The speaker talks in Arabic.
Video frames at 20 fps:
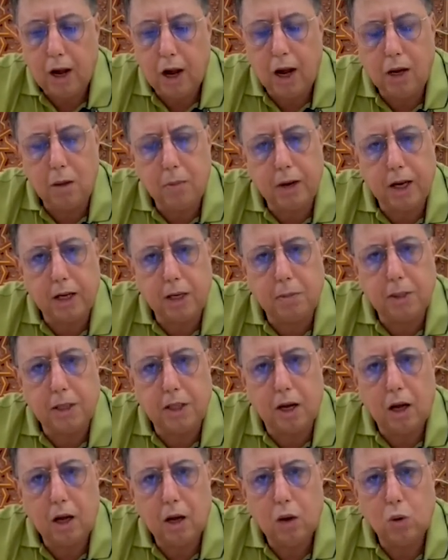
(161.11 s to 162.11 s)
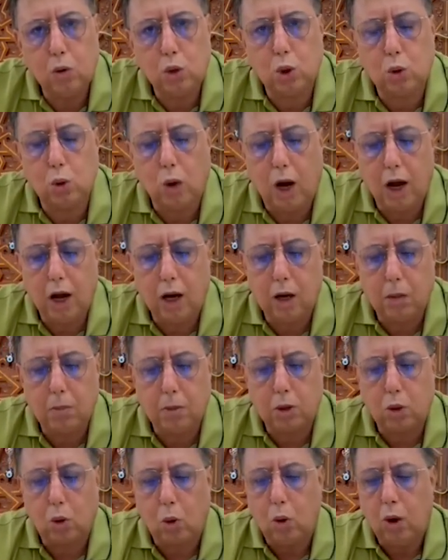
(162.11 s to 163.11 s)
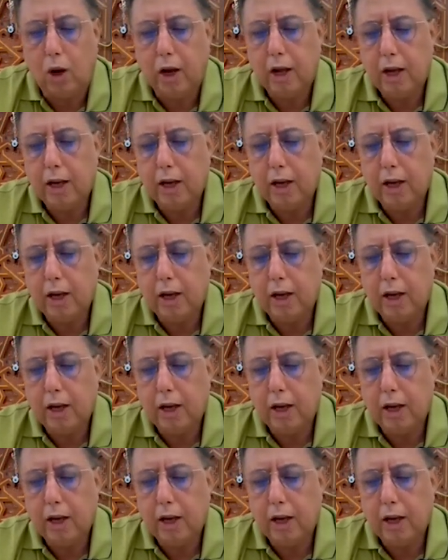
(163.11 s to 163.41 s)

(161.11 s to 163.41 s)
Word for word: المغربيه والسؤال المطروح